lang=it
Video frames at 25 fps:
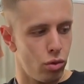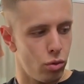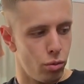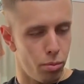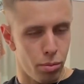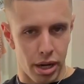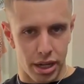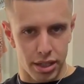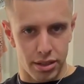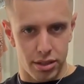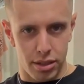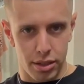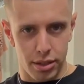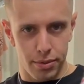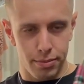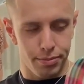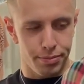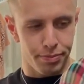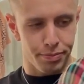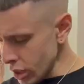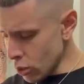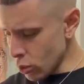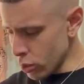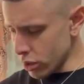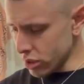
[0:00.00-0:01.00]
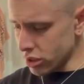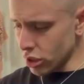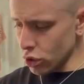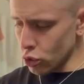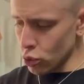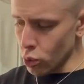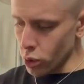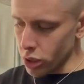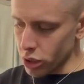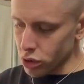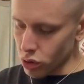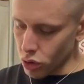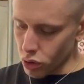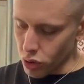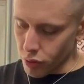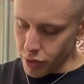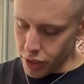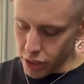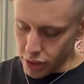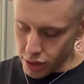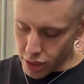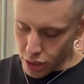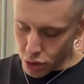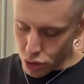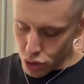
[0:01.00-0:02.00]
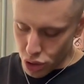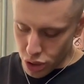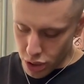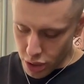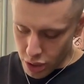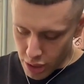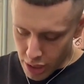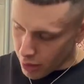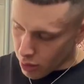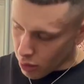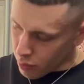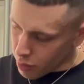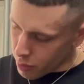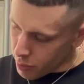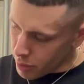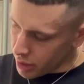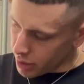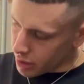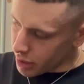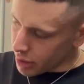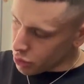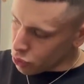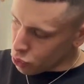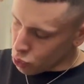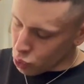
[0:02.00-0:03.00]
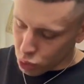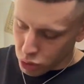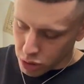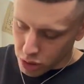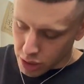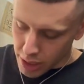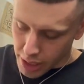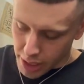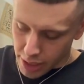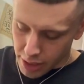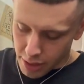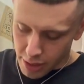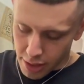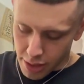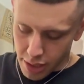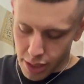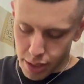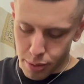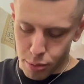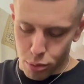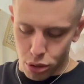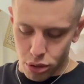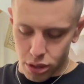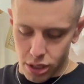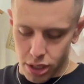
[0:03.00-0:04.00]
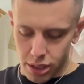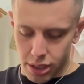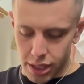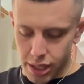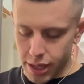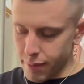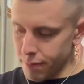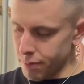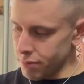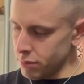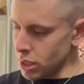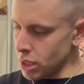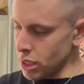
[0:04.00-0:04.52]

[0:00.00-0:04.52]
un must queste due sono vintage ovviamente tutte eh, imbottite